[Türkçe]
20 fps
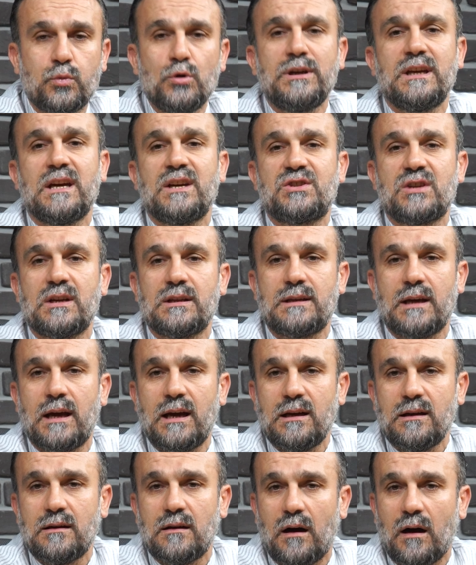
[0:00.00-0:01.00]
Bu
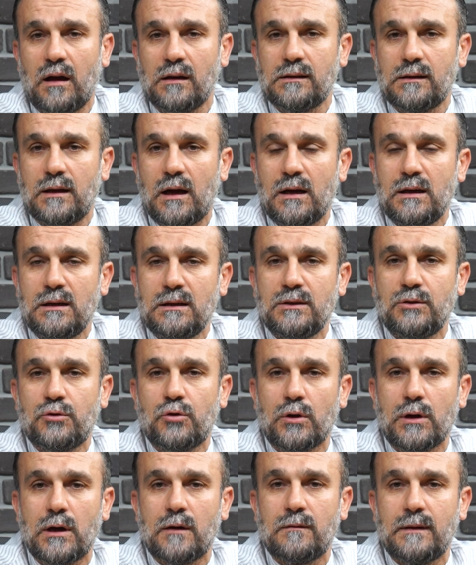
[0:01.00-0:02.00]
gecede Allah'ın
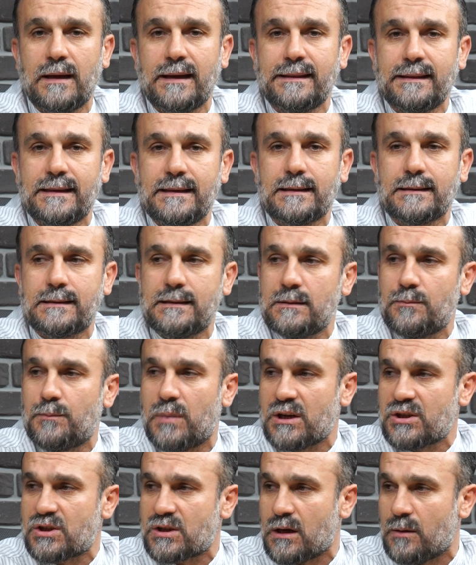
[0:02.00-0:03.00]

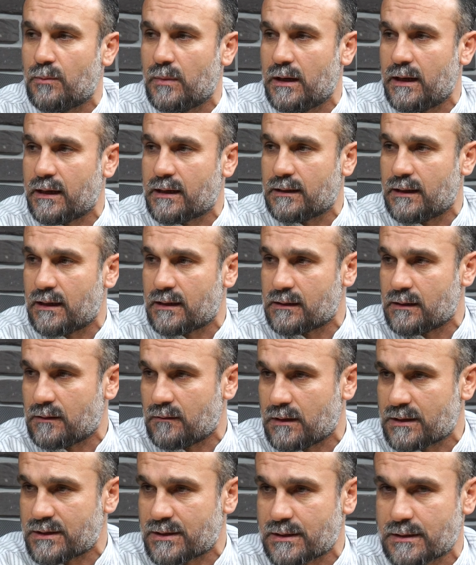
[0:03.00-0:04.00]
görevlendirdiği başka melekler de
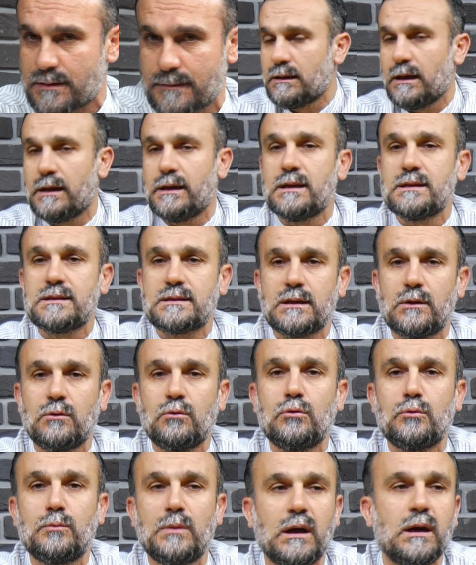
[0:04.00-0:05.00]
var.
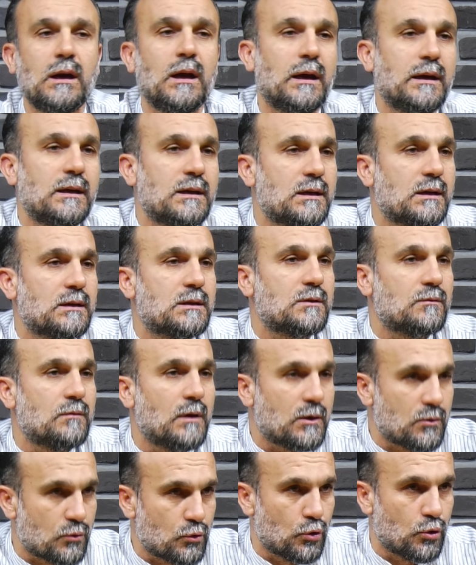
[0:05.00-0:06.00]
Tenezzelül melaiketi
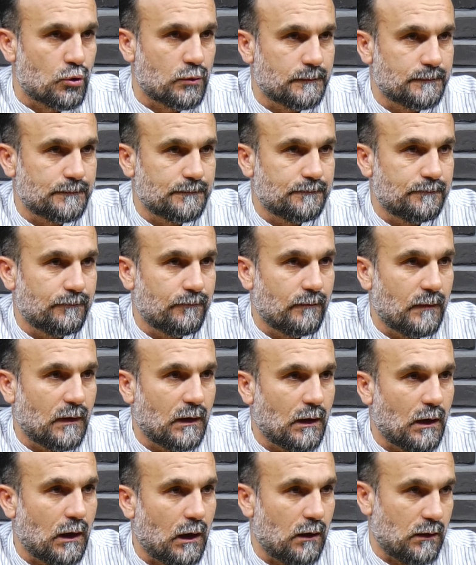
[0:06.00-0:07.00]
ve ruh.
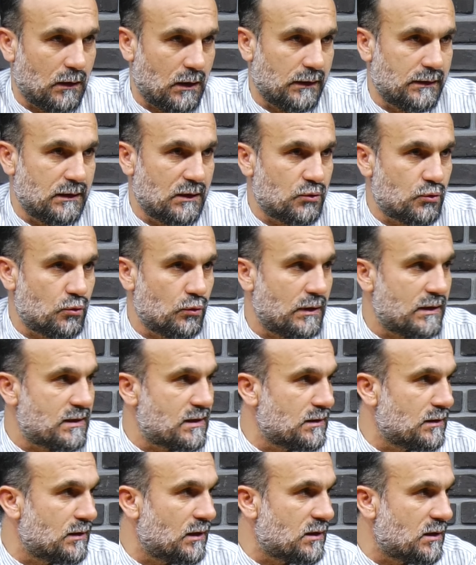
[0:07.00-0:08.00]
Kadir
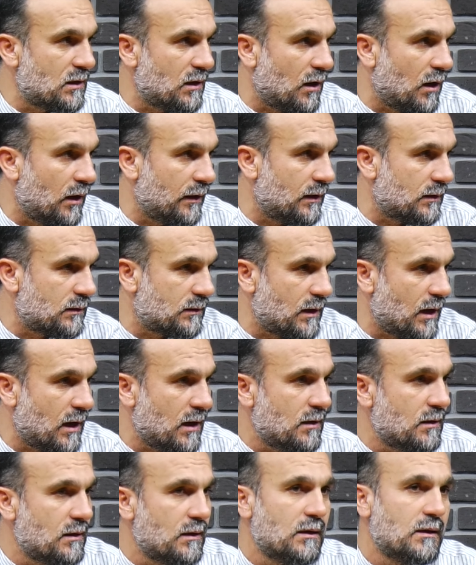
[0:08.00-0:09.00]
suresindeki ayette
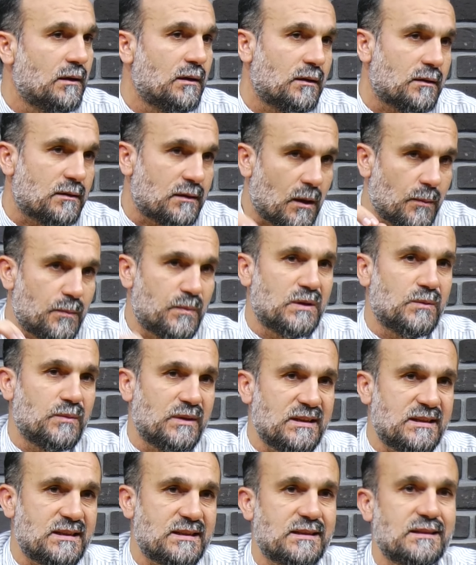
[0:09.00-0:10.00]

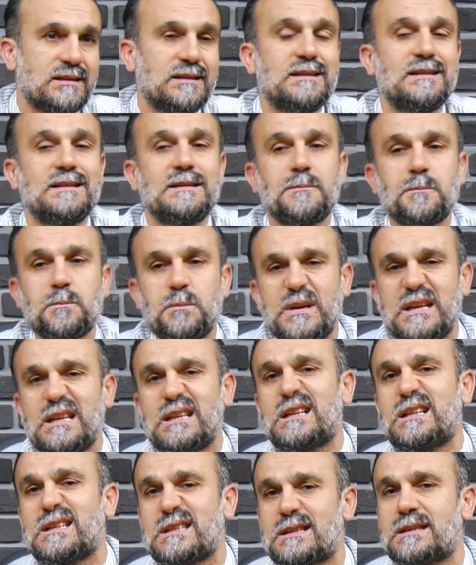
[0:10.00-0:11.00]
Rabbimiz bir
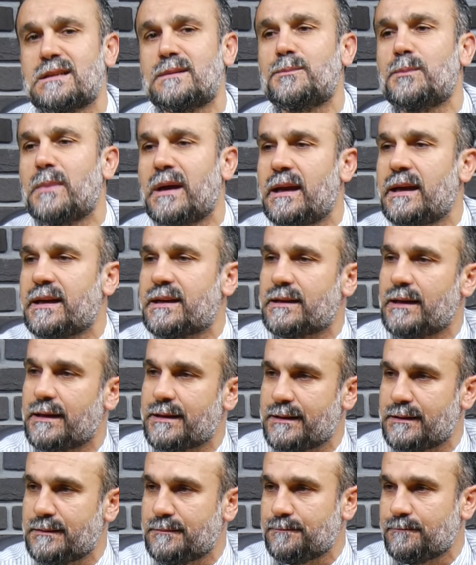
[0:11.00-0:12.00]
kısım
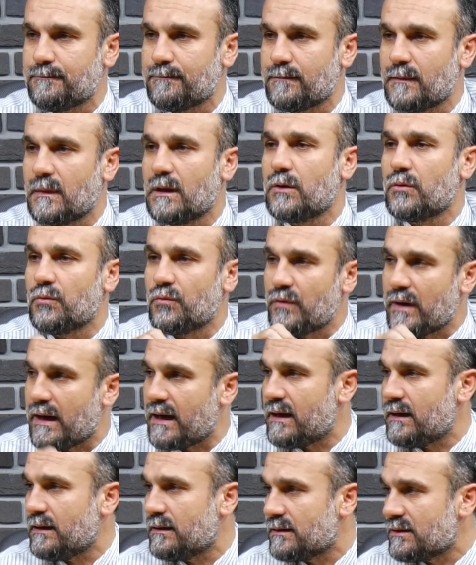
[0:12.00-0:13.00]
meleklerin ve
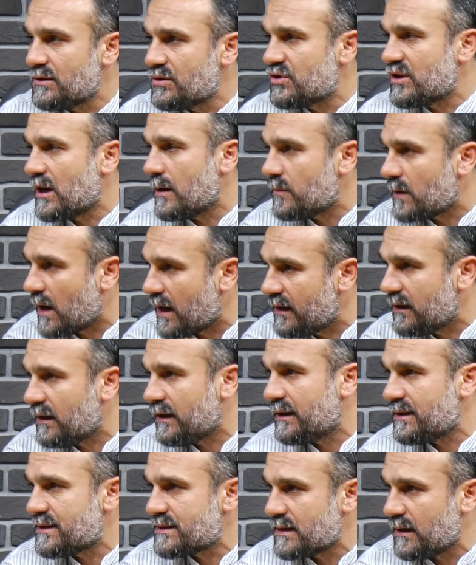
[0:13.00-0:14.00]
Cebrail
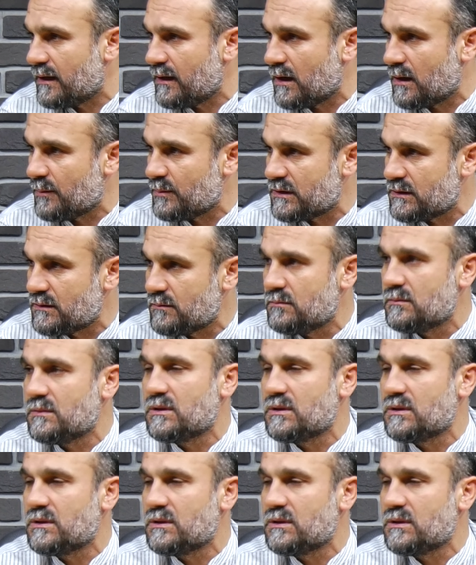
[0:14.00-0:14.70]
aleyhisselamın